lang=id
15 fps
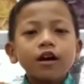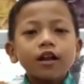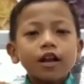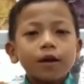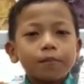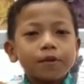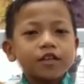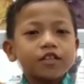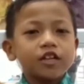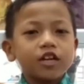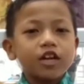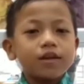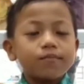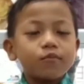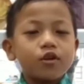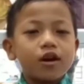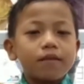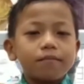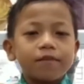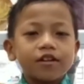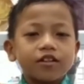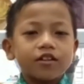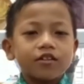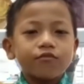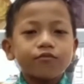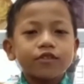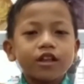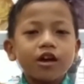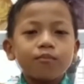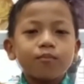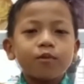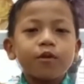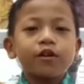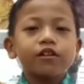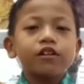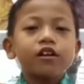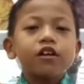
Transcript: Nama saya Muhammad Rasid Abdullah